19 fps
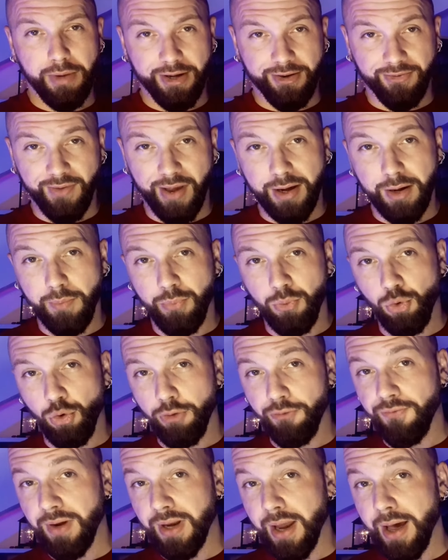Mit seinem
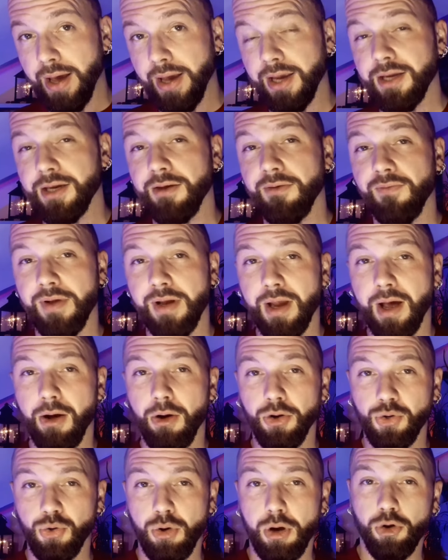Buch Vielleicht will der
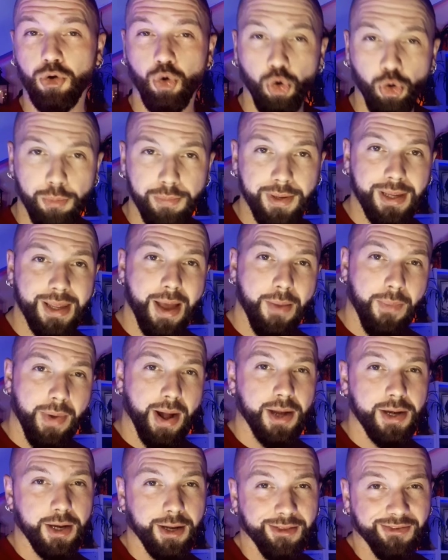Autor Kobi
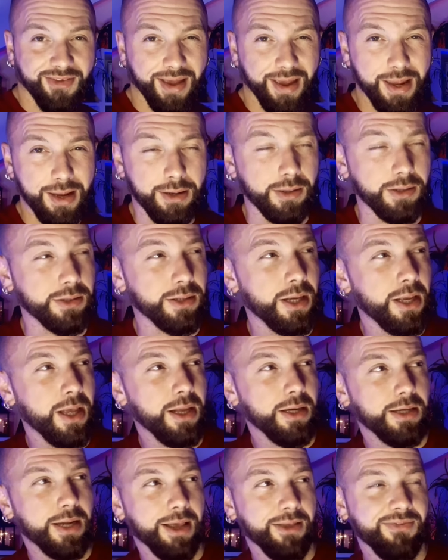Yamada zeigen,
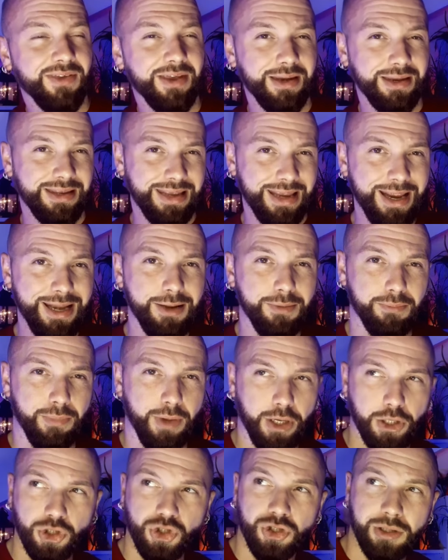dass in jedem
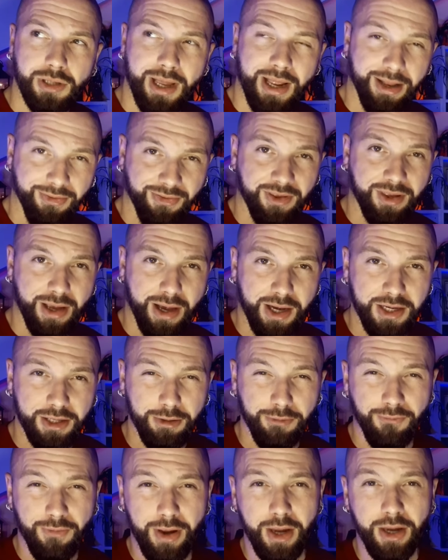Menschen
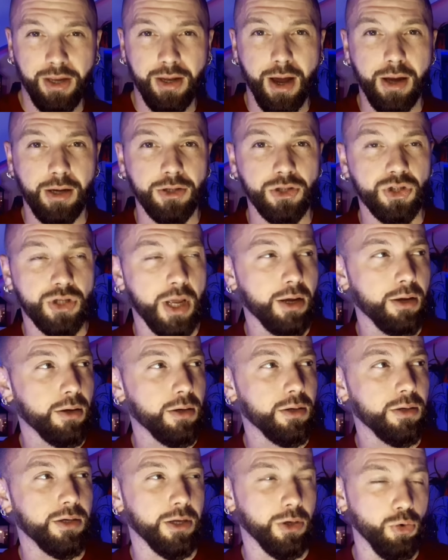einzigartige Fähigkeiten
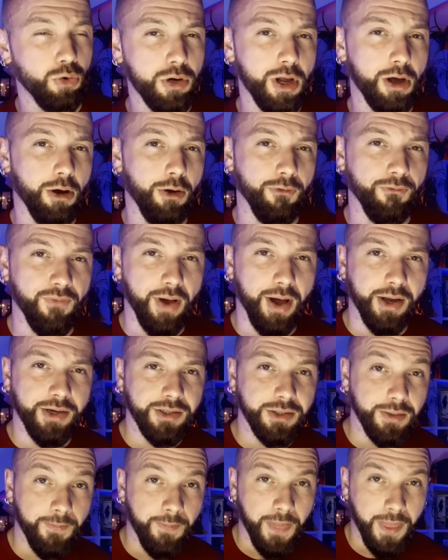stecken, die nur darauf
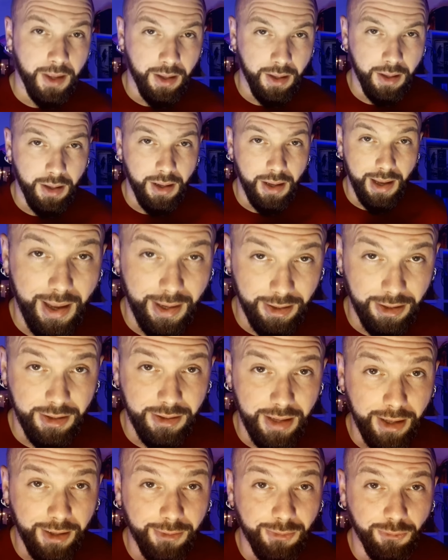warten,
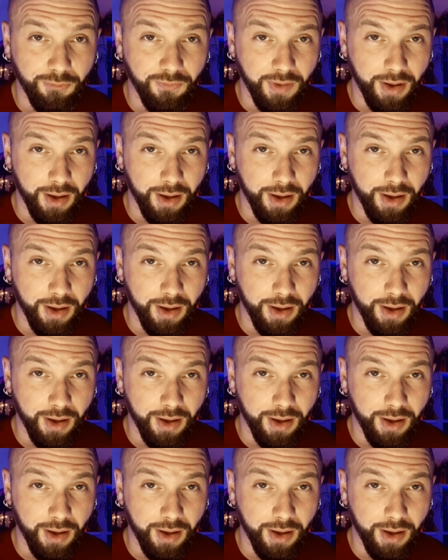entdeckt zu